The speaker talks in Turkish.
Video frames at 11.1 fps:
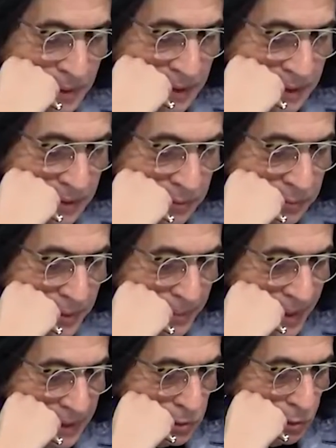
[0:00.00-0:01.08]
e,
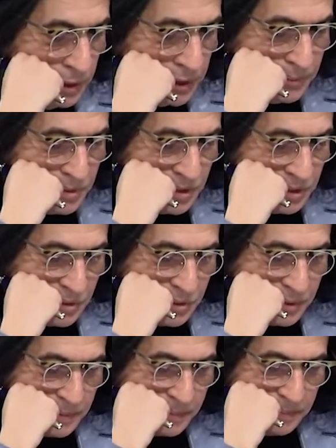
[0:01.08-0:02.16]
filmlerde
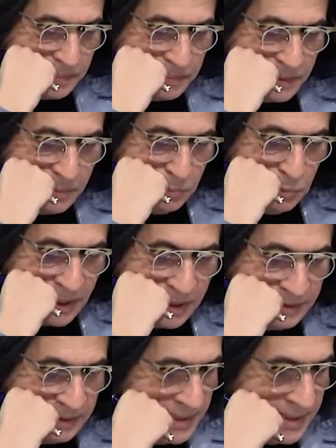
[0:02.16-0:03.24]
oynamışsınız.
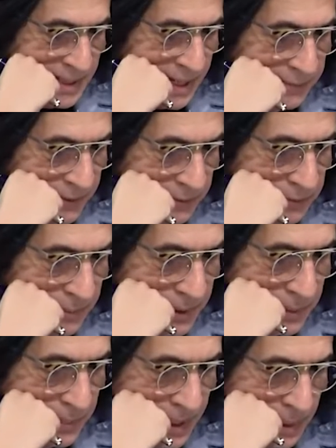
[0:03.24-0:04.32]
Bunlar diziler ve
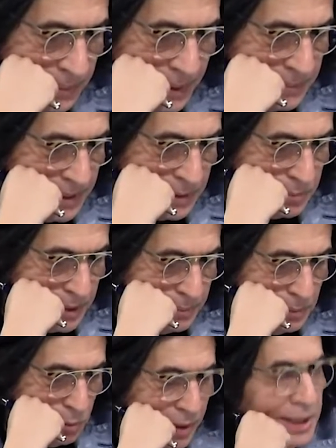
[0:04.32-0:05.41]
filmleri beraber mi yazmışlar
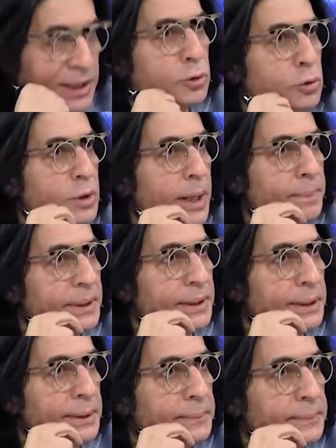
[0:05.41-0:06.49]
bilmiyorum. Anadolu Kaplanı.